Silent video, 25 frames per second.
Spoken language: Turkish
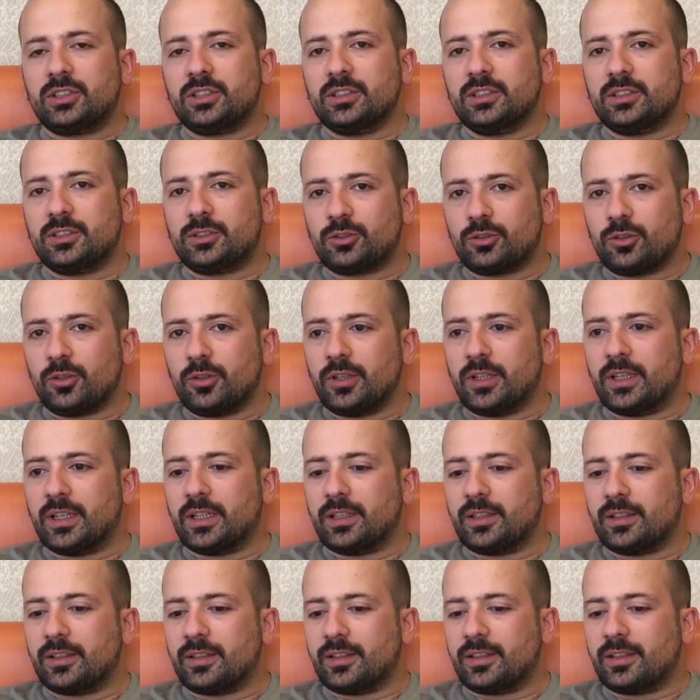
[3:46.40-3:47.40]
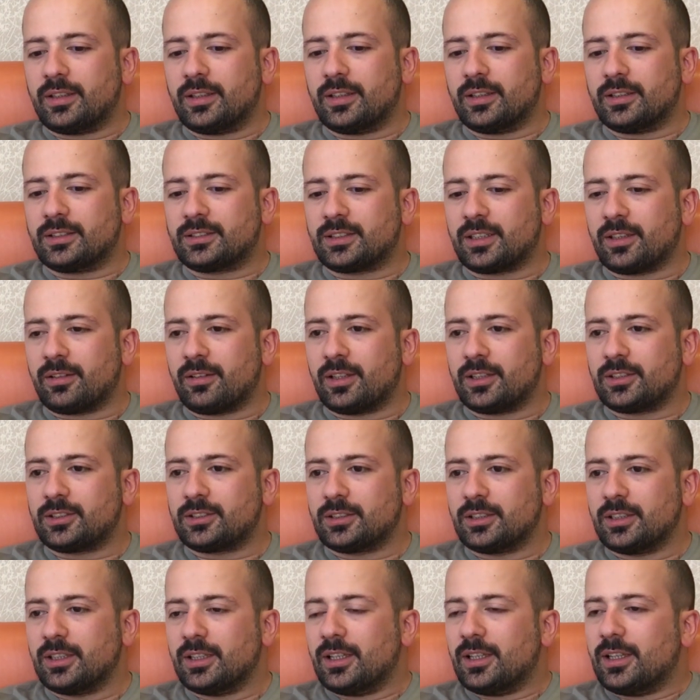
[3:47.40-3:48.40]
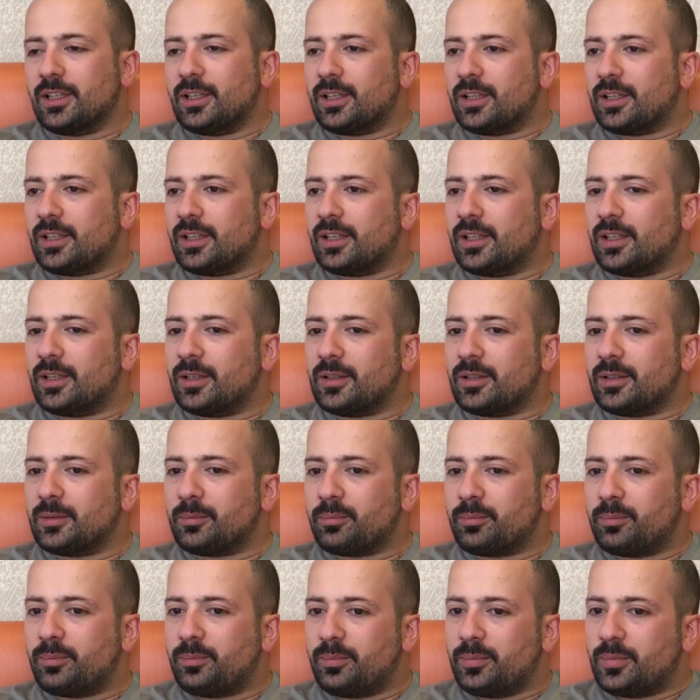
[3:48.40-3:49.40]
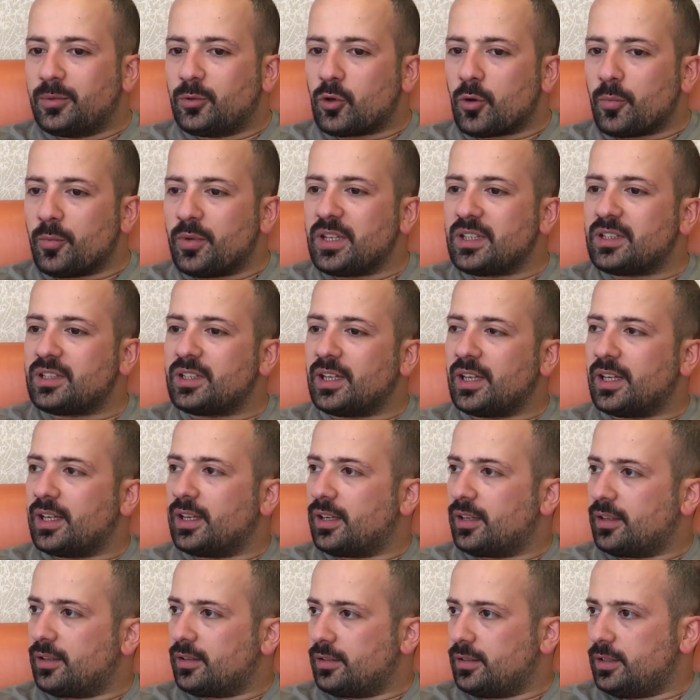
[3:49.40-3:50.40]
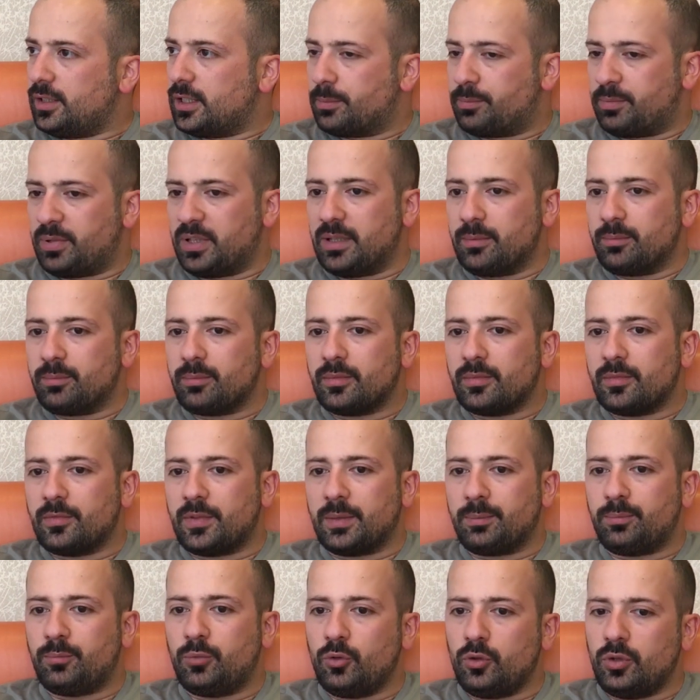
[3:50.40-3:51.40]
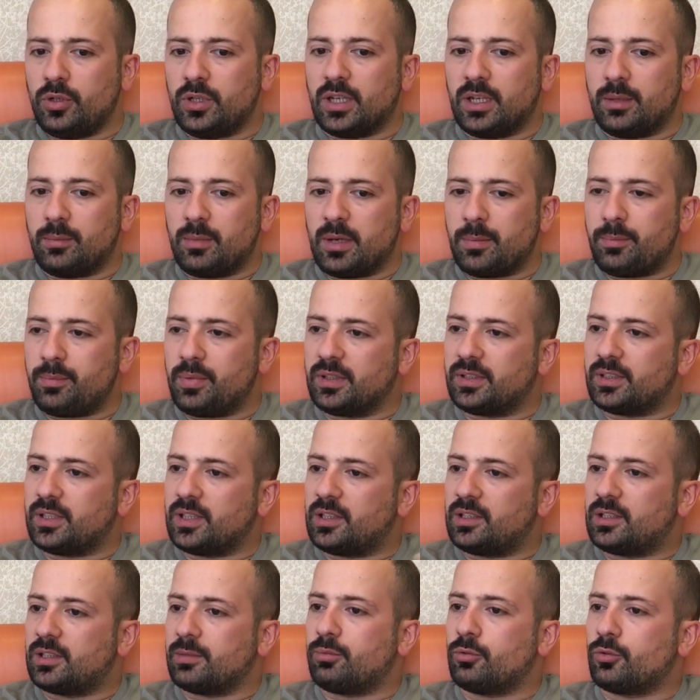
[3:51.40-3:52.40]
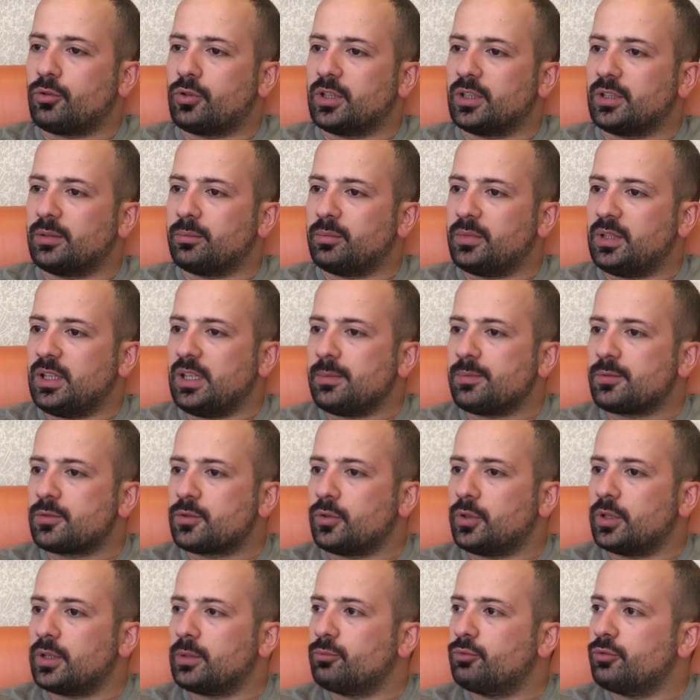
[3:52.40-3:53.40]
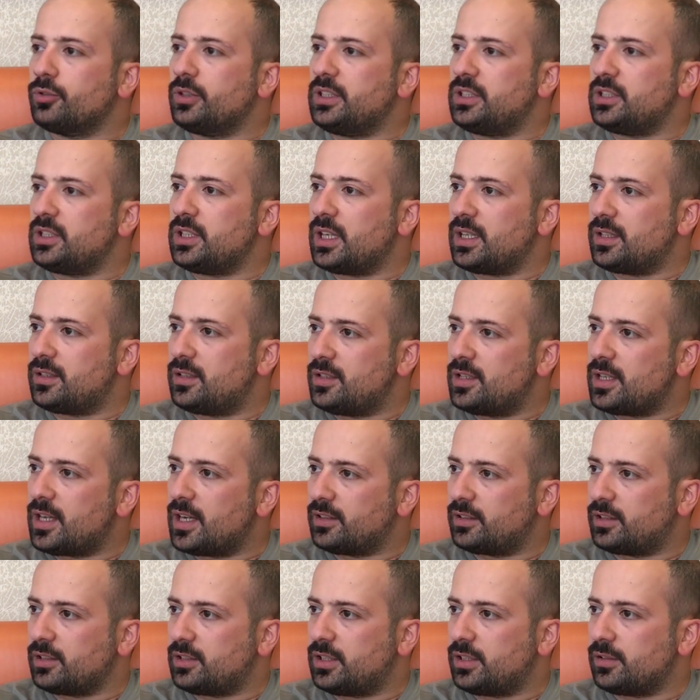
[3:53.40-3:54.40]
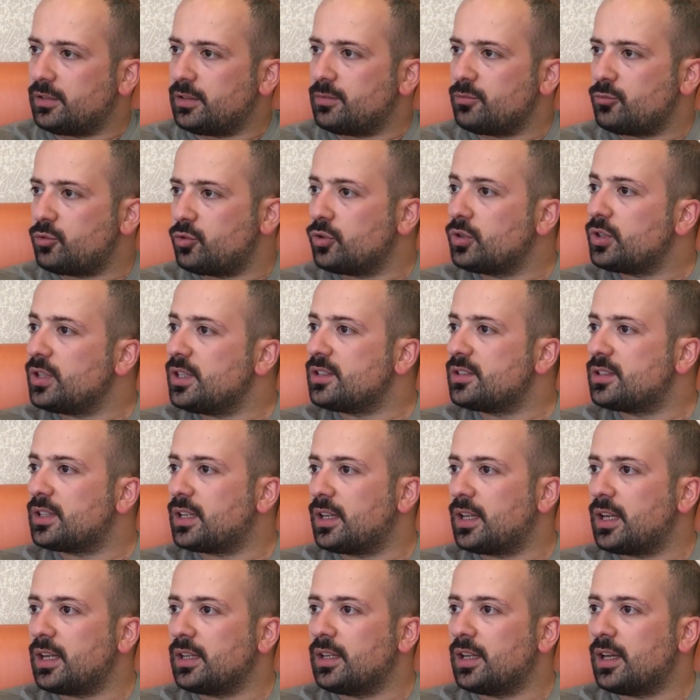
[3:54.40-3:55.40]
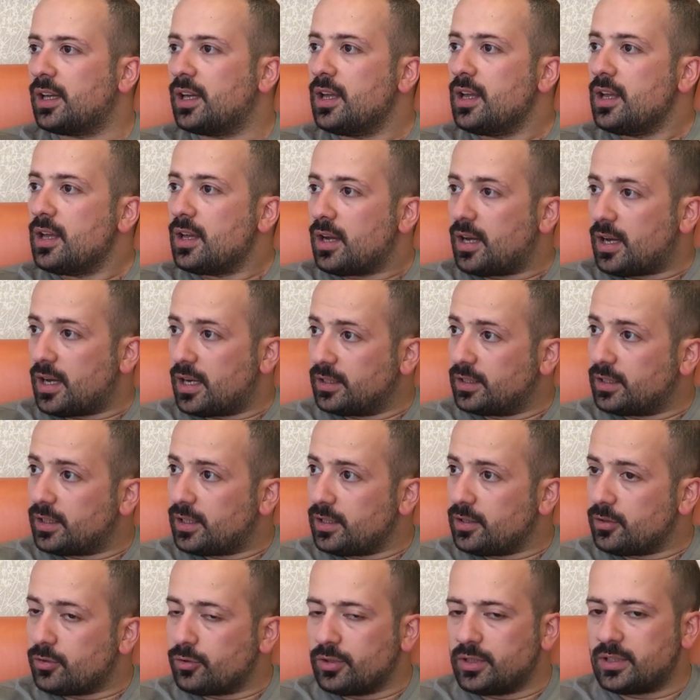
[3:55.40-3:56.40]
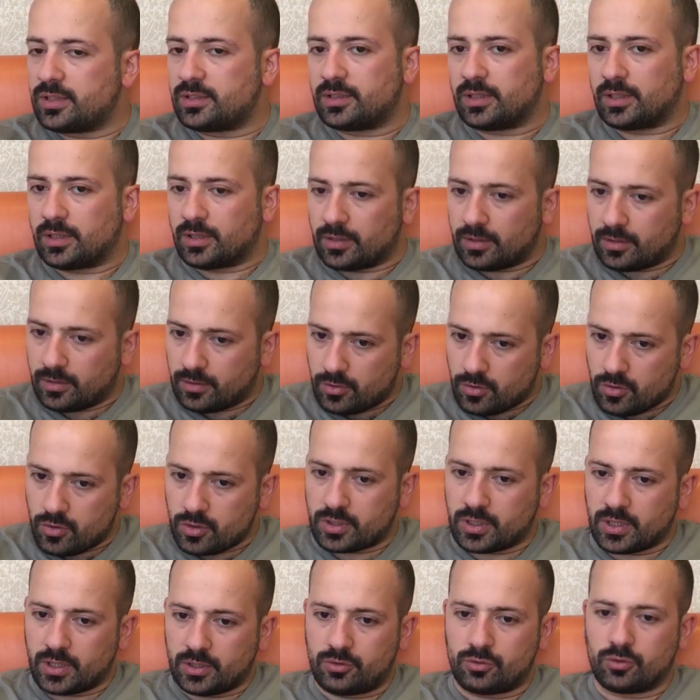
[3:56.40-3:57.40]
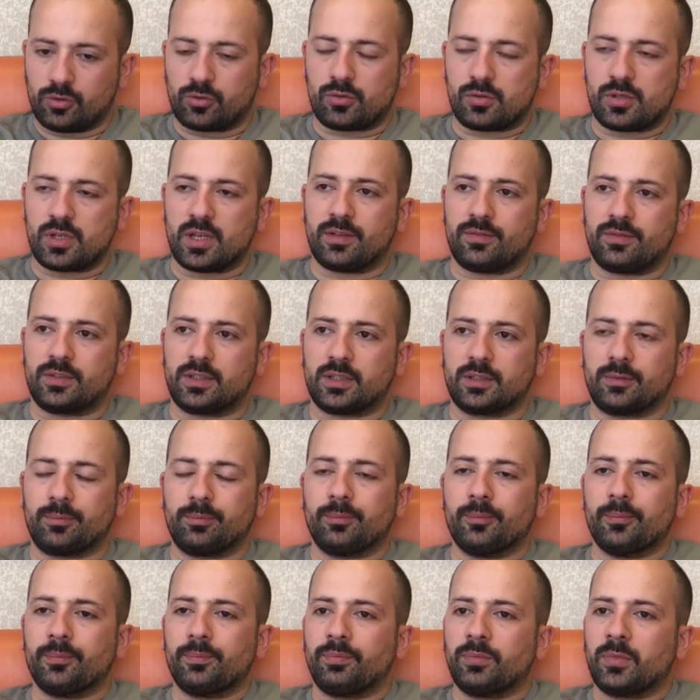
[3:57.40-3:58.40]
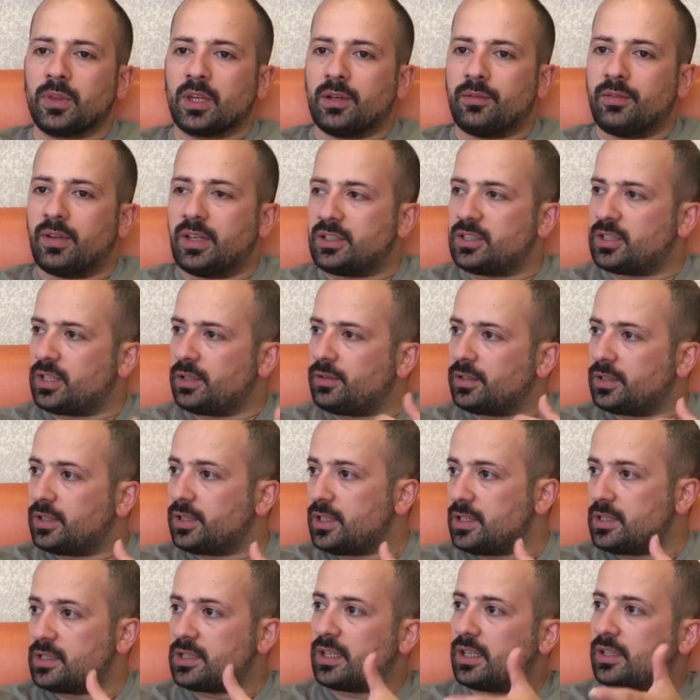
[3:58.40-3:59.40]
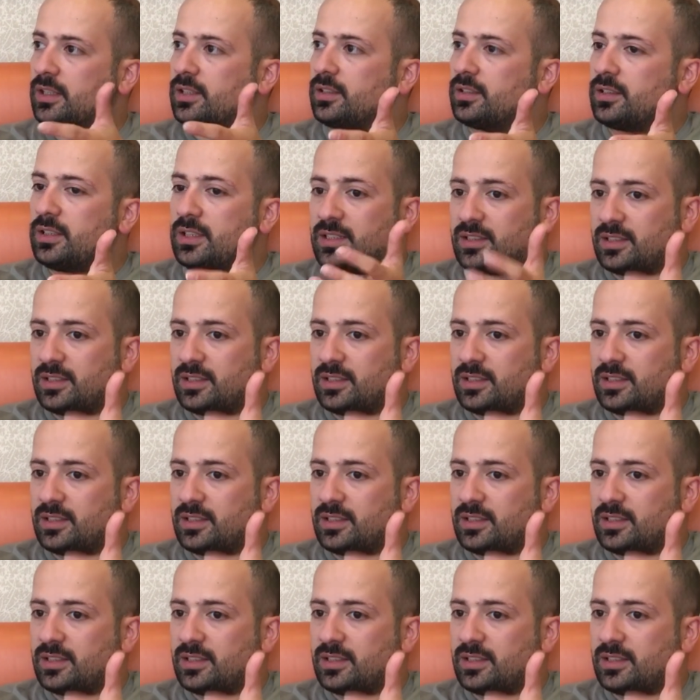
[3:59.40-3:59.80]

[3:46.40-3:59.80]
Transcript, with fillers: Şimdi şöyle Savaş, komünite yapayım ve büyüyelim, hep birlikte kitap okuyalım deyip sonra bu işi e-ticarete çevirdim. Çünkü insanlar da aydan aya onu istedi. Okey çok güzel fikir ve çevirdik. İnsanların Hı-hı.